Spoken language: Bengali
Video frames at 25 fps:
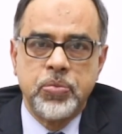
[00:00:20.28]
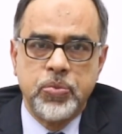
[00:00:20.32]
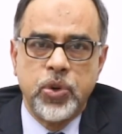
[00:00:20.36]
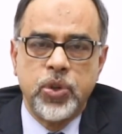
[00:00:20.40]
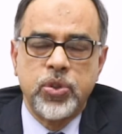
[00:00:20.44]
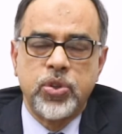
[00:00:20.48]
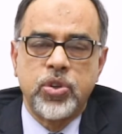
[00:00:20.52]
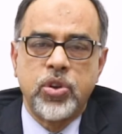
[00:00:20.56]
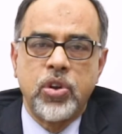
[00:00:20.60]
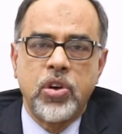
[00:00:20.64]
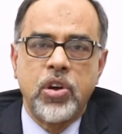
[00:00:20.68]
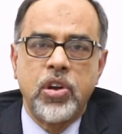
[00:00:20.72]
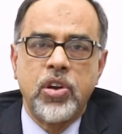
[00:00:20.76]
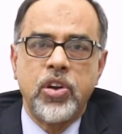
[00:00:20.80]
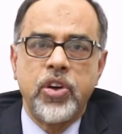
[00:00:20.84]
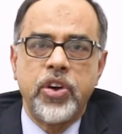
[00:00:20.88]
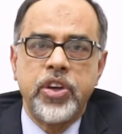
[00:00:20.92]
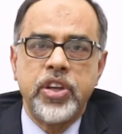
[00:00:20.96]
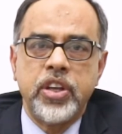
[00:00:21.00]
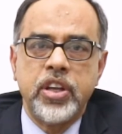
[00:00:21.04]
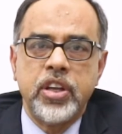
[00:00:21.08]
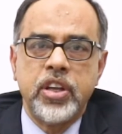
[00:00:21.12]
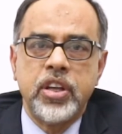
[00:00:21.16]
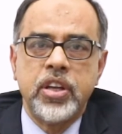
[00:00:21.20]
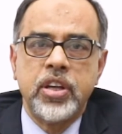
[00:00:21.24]

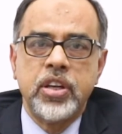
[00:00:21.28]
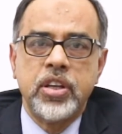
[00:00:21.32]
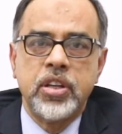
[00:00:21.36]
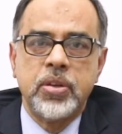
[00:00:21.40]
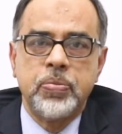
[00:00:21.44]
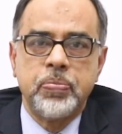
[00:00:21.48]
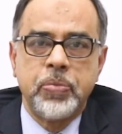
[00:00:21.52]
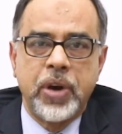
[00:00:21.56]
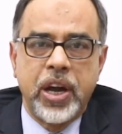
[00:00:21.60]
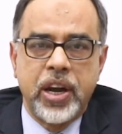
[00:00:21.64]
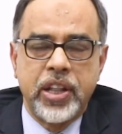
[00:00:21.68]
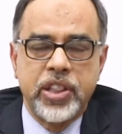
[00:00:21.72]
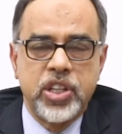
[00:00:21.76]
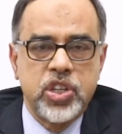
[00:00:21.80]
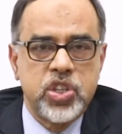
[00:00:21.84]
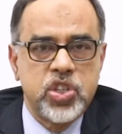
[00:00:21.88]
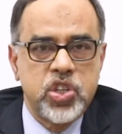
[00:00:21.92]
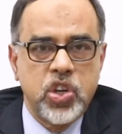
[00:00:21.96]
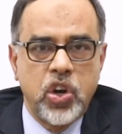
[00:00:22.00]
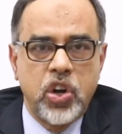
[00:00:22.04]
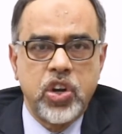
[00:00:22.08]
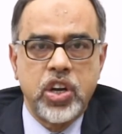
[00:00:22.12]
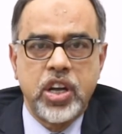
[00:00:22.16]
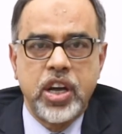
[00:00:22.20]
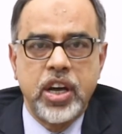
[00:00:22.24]
মন্ত্রণালয় বাংলাদেশ
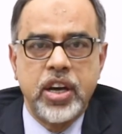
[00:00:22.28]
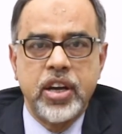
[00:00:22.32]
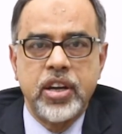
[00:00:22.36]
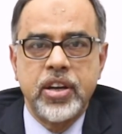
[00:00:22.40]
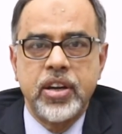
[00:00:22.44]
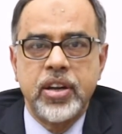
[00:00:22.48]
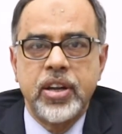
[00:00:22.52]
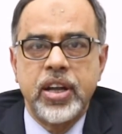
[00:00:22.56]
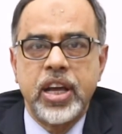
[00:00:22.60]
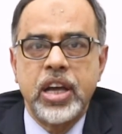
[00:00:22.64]
সরকার